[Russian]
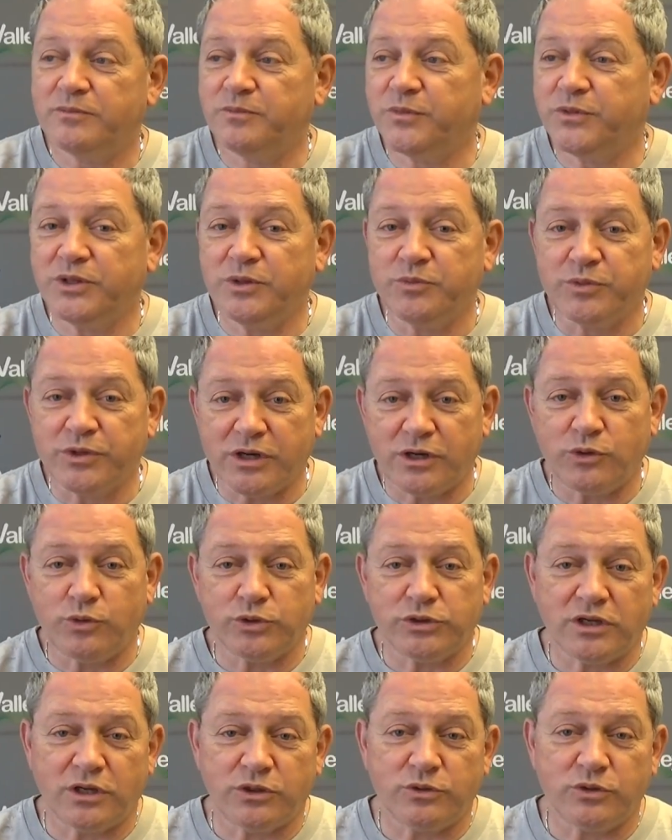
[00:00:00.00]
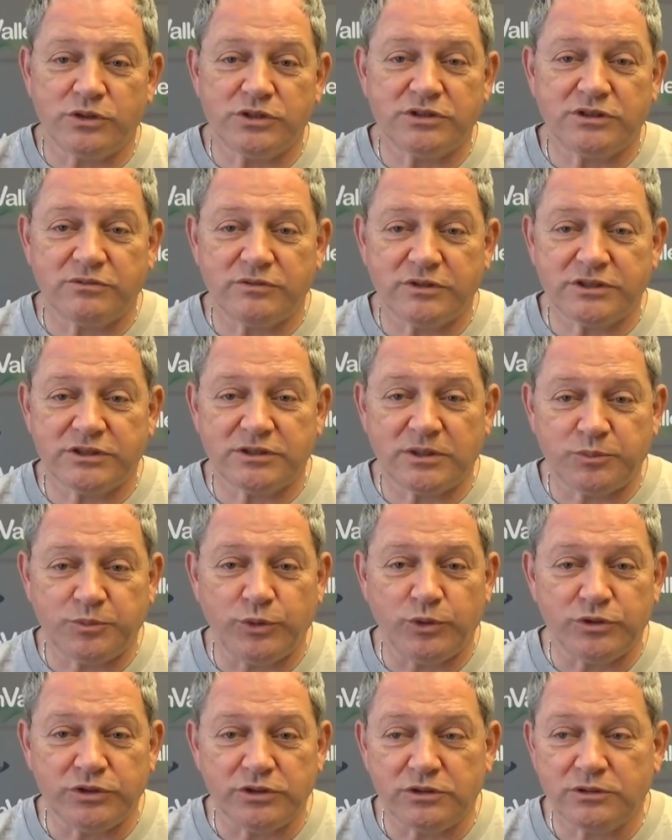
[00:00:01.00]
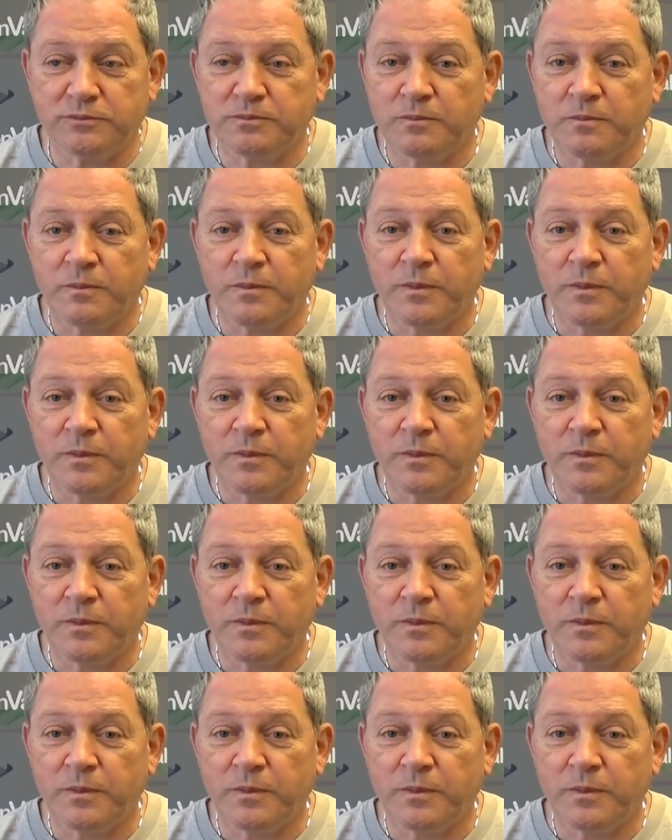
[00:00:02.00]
доброход какой-нибудь за вас заполнил,